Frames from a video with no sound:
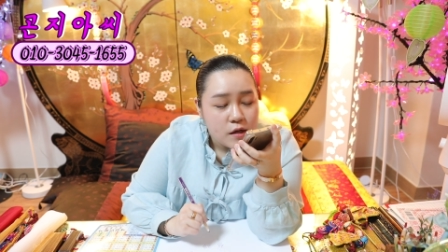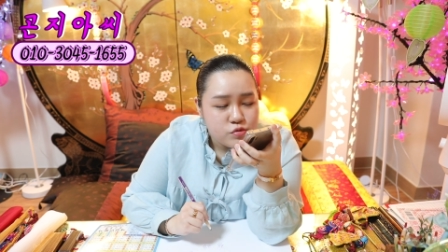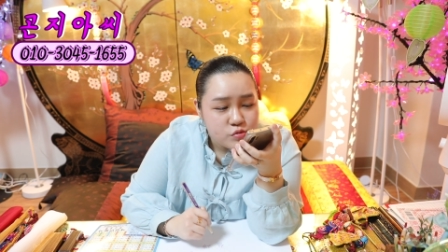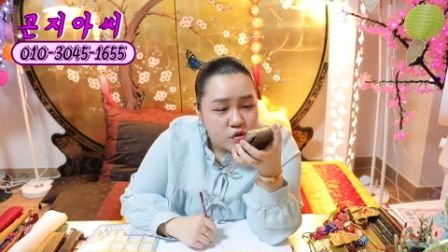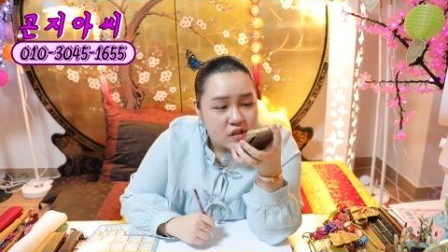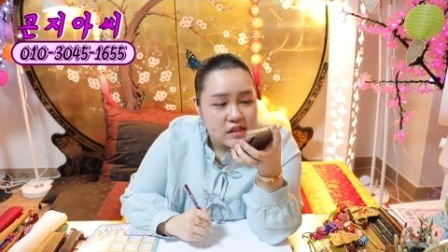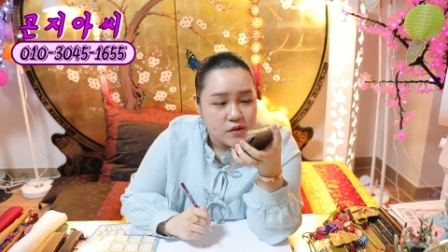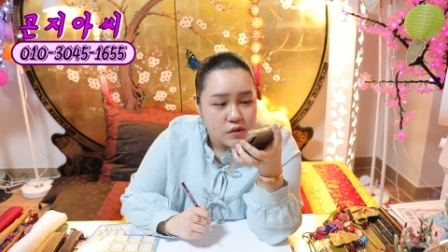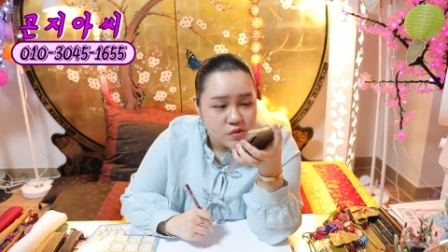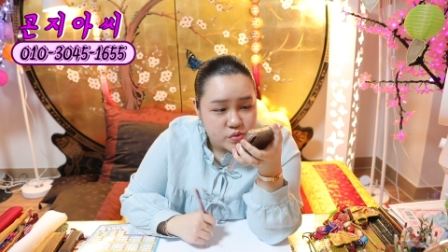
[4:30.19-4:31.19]
부모
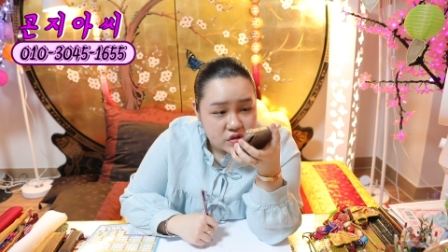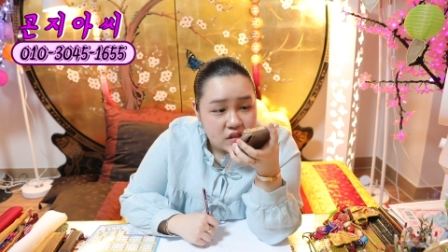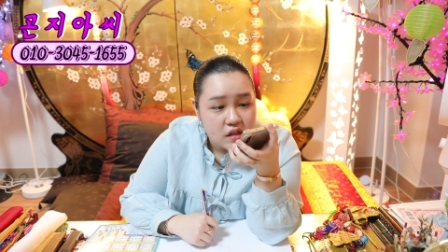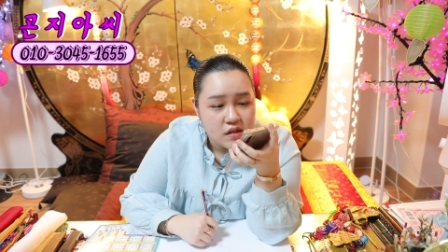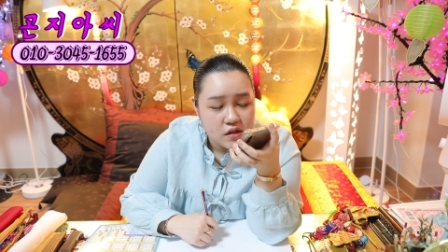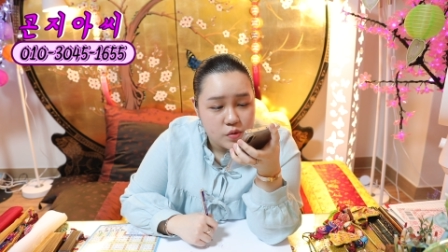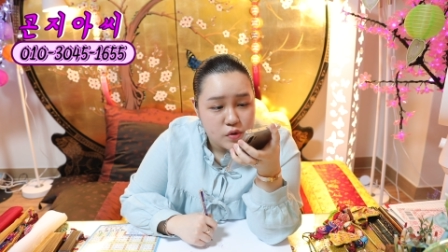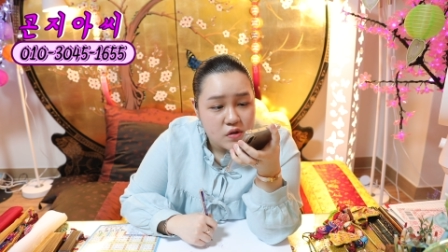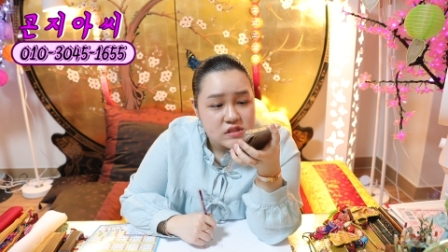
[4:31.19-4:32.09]
있다고 해도 무슨 자랑을 할 거면